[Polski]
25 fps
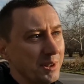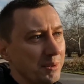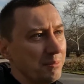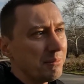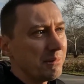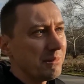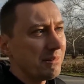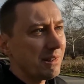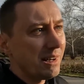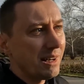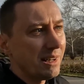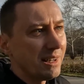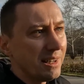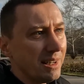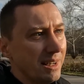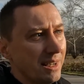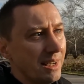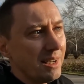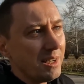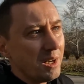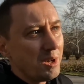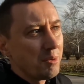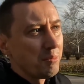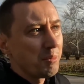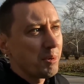To była
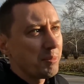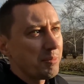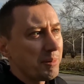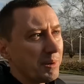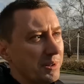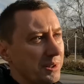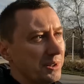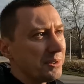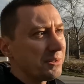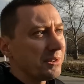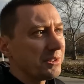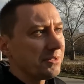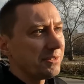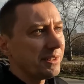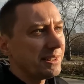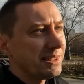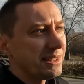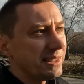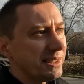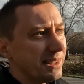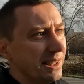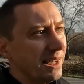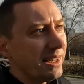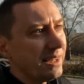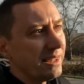po prostu
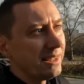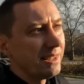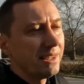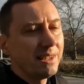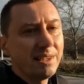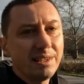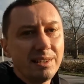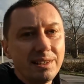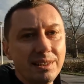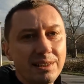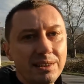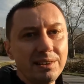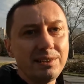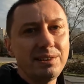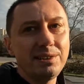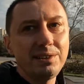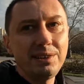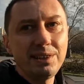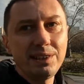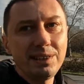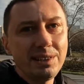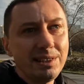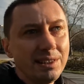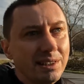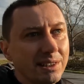kwestia
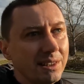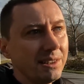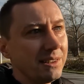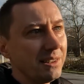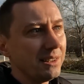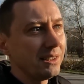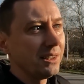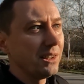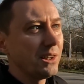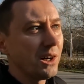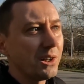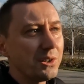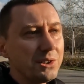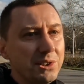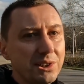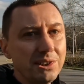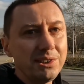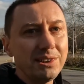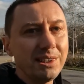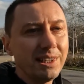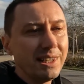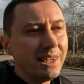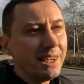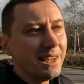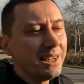dni,
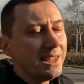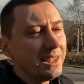godzin,